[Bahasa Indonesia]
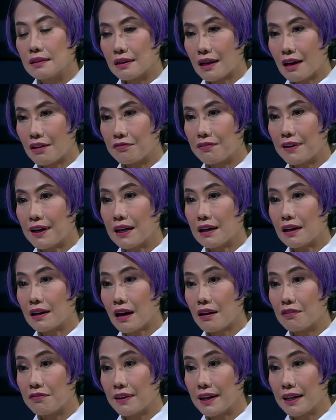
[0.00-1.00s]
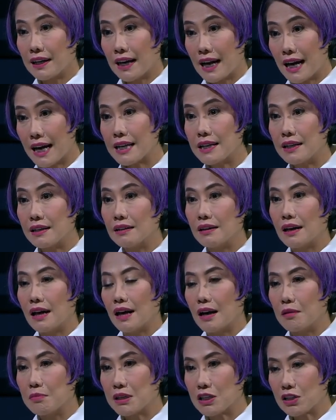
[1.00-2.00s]
rafal-rafal lain
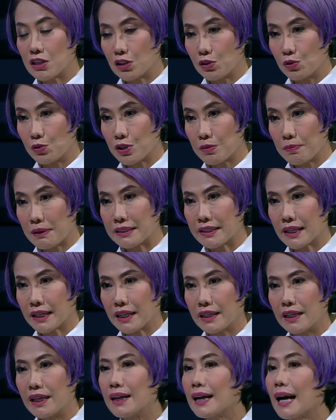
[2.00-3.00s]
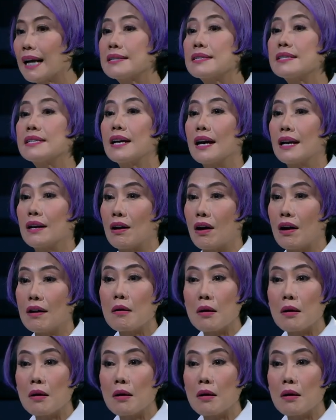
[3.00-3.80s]
dalam institusi pajak ini kasihan